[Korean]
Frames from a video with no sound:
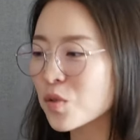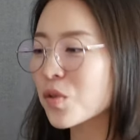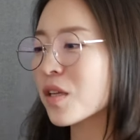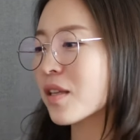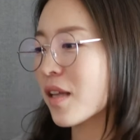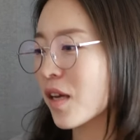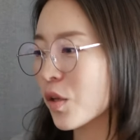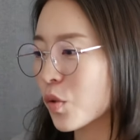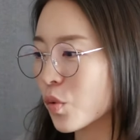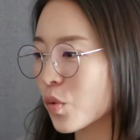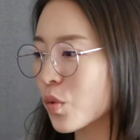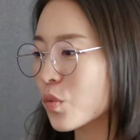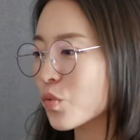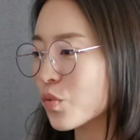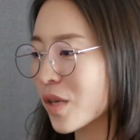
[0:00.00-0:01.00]
안전에 대한
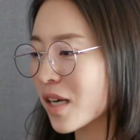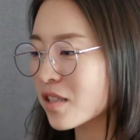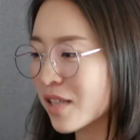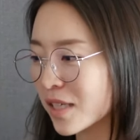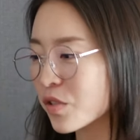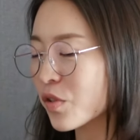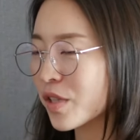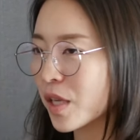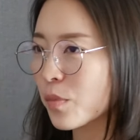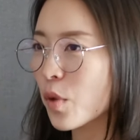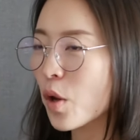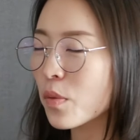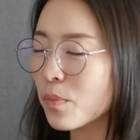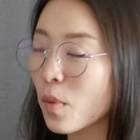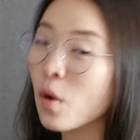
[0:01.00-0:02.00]
욕구가
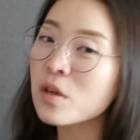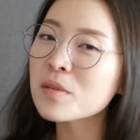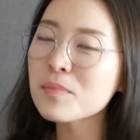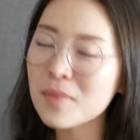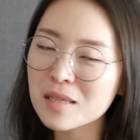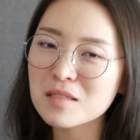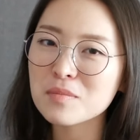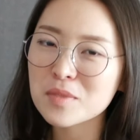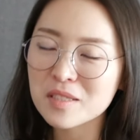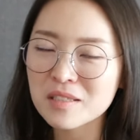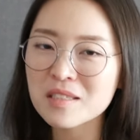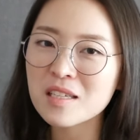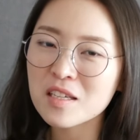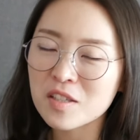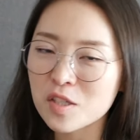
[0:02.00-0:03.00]
좌절되면 버림받음을
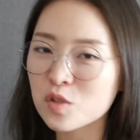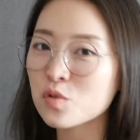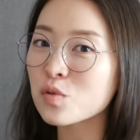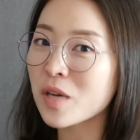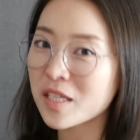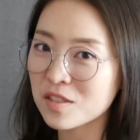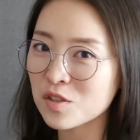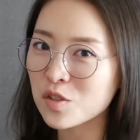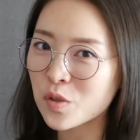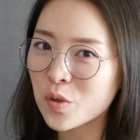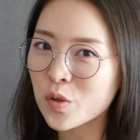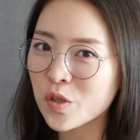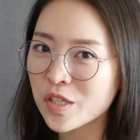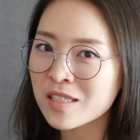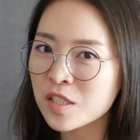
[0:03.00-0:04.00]
느끼게 될 수가
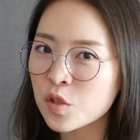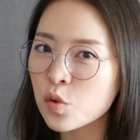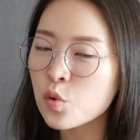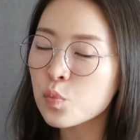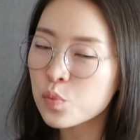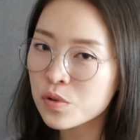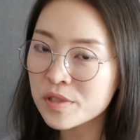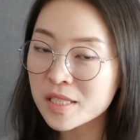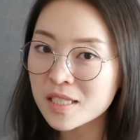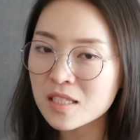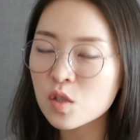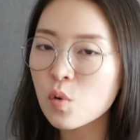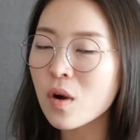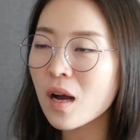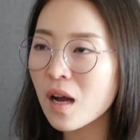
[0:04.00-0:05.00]
있죠. 그리고
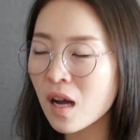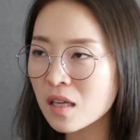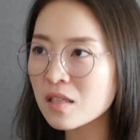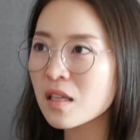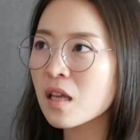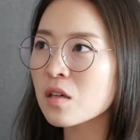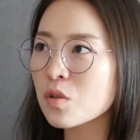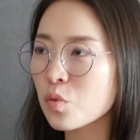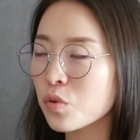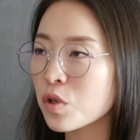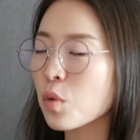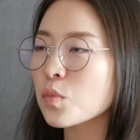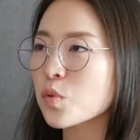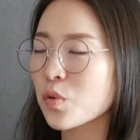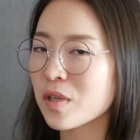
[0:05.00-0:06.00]
불신과 학대의
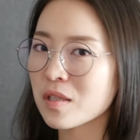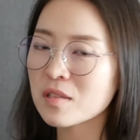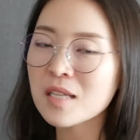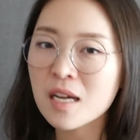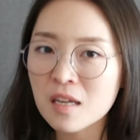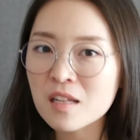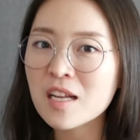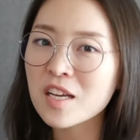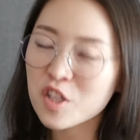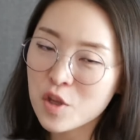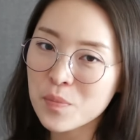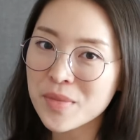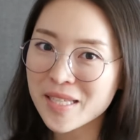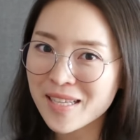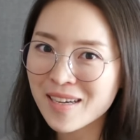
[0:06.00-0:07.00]
위험 속에서 자라나게
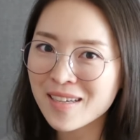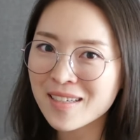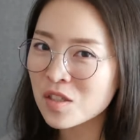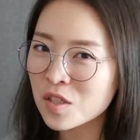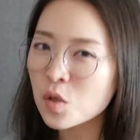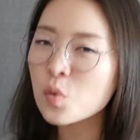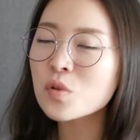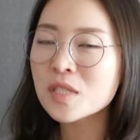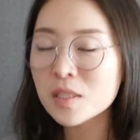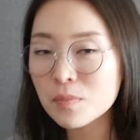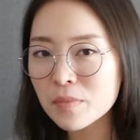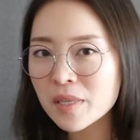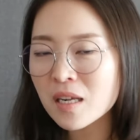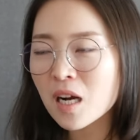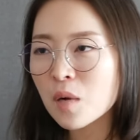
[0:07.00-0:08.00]
됩니다. 그리고
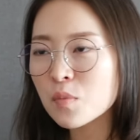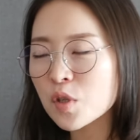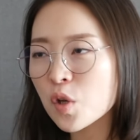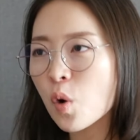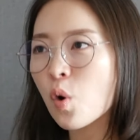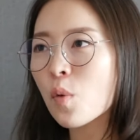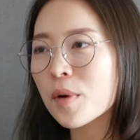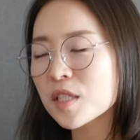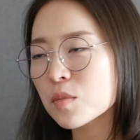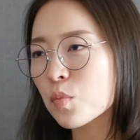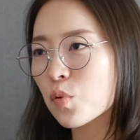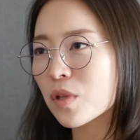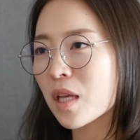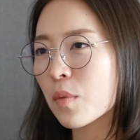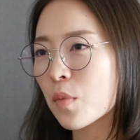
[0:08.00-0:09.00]
친밀감을 경험하지
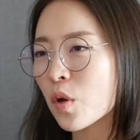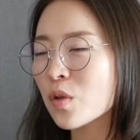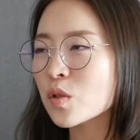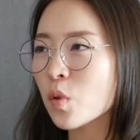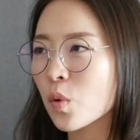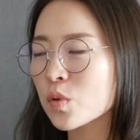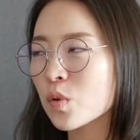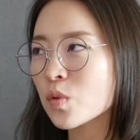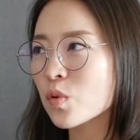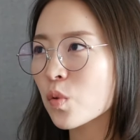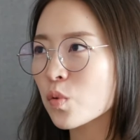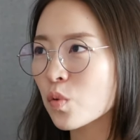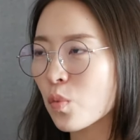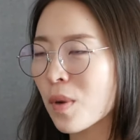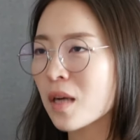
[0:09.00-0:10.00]
못하면
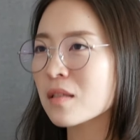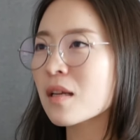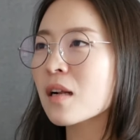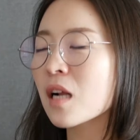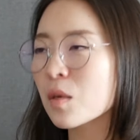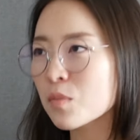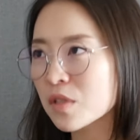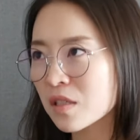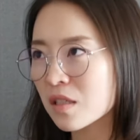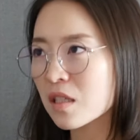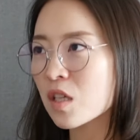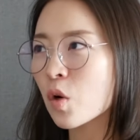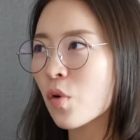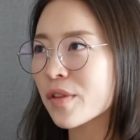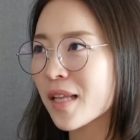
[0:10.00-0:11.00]
정서적으로 박탈감을
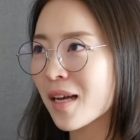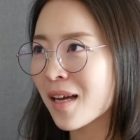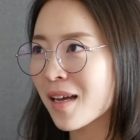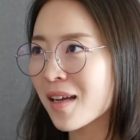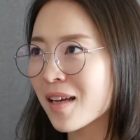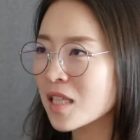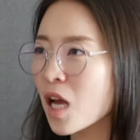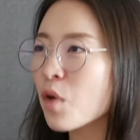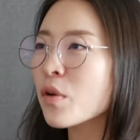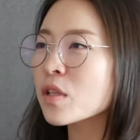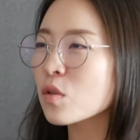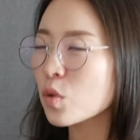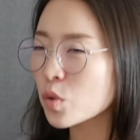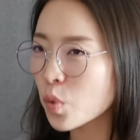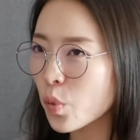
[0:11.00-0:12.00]
느끼거나
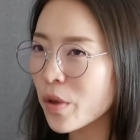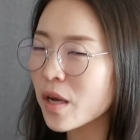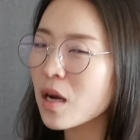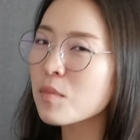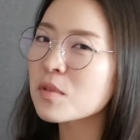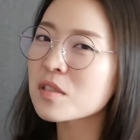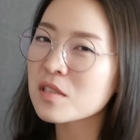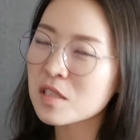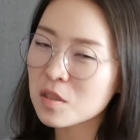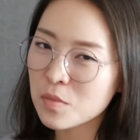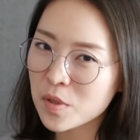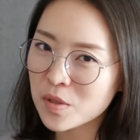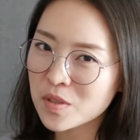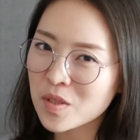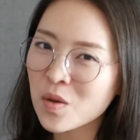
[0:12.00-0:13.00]
사회적 소외감을
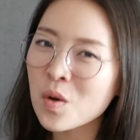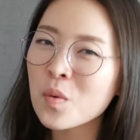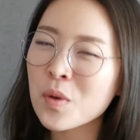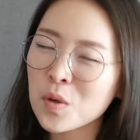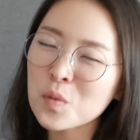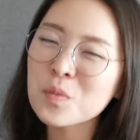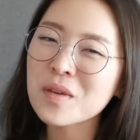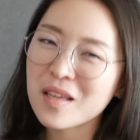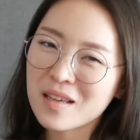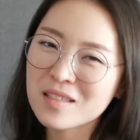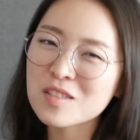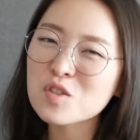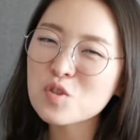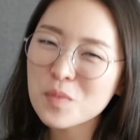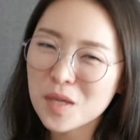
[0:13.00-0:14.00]
느끼면서 외롭게
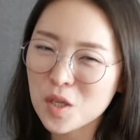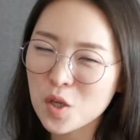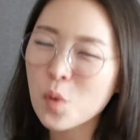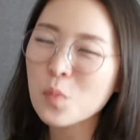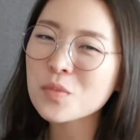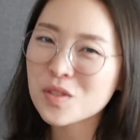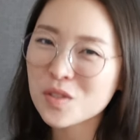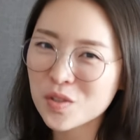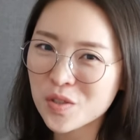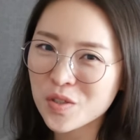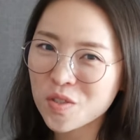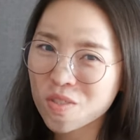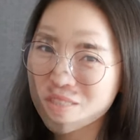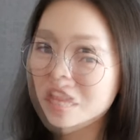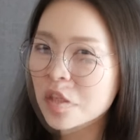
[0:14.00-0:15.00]
클 수밖에
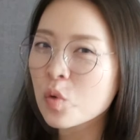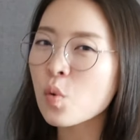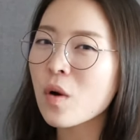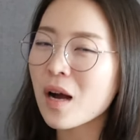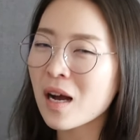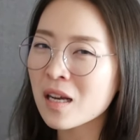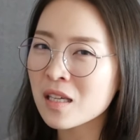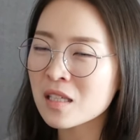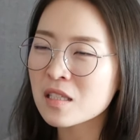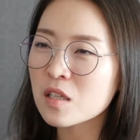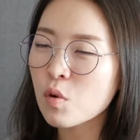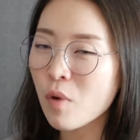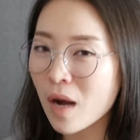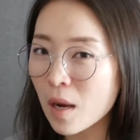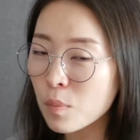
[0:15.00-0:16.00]
없죠. 그리고
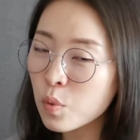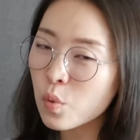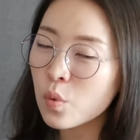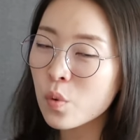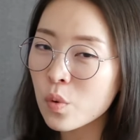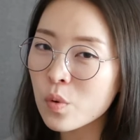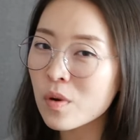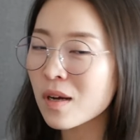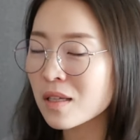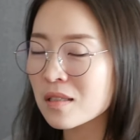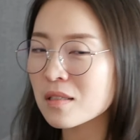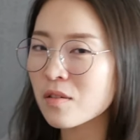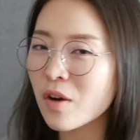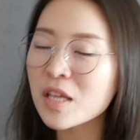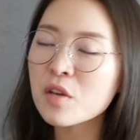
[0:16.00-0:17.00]
아이를
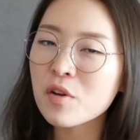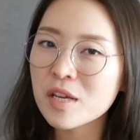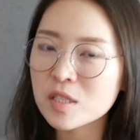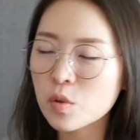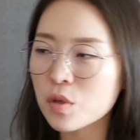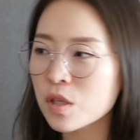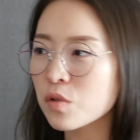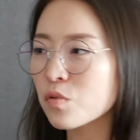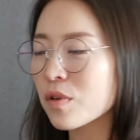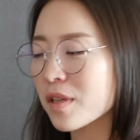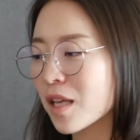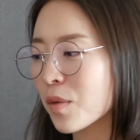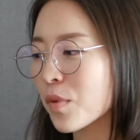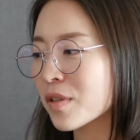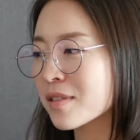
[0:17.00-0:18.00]
과보호하는 환경에서 키우게
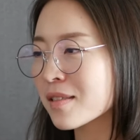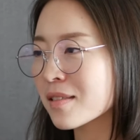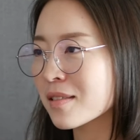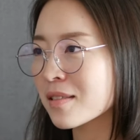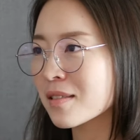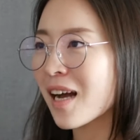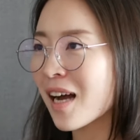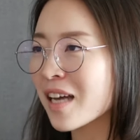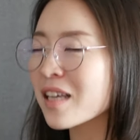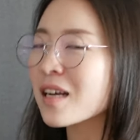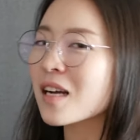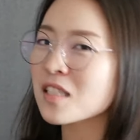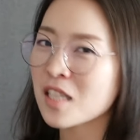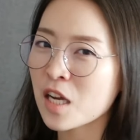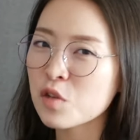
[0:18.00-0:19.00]
되면은
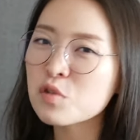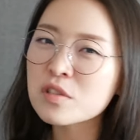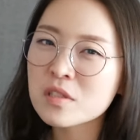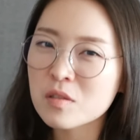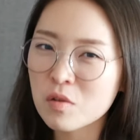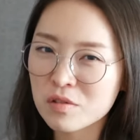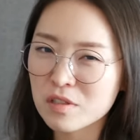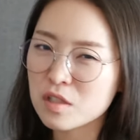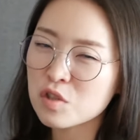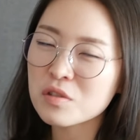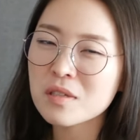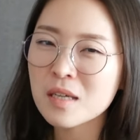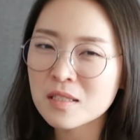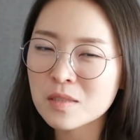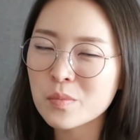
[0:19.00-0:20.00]
아이가 자율성을
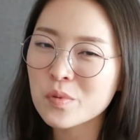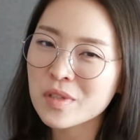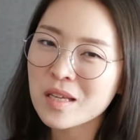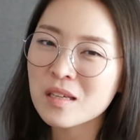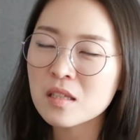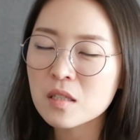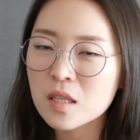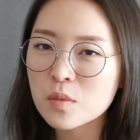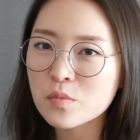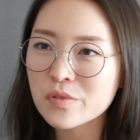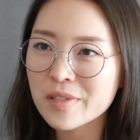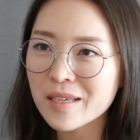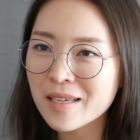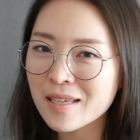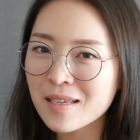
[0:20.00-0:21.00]
취득하지 못하기
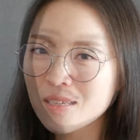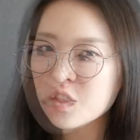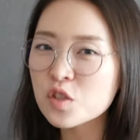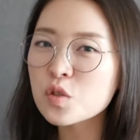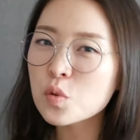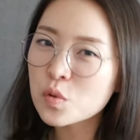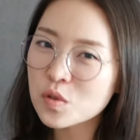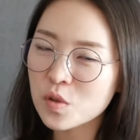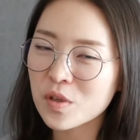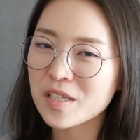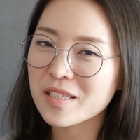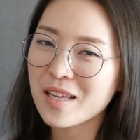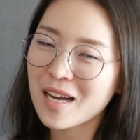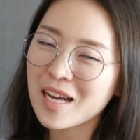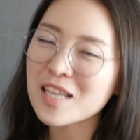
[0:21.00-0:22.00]
때문에
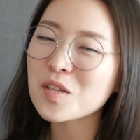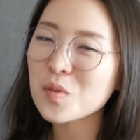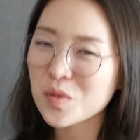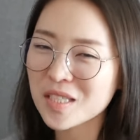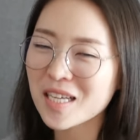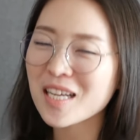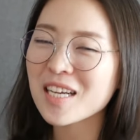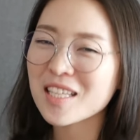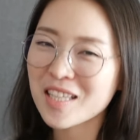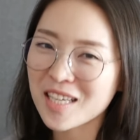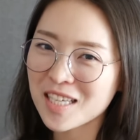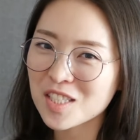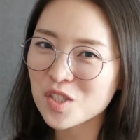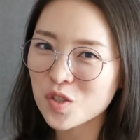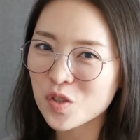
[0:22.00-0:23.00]
의존적인 아이로 자라게
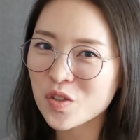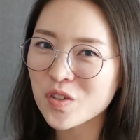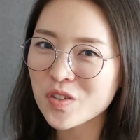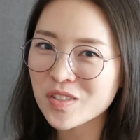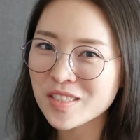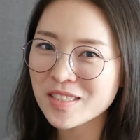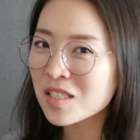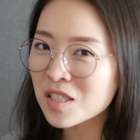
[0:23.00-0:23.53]
되겠죠.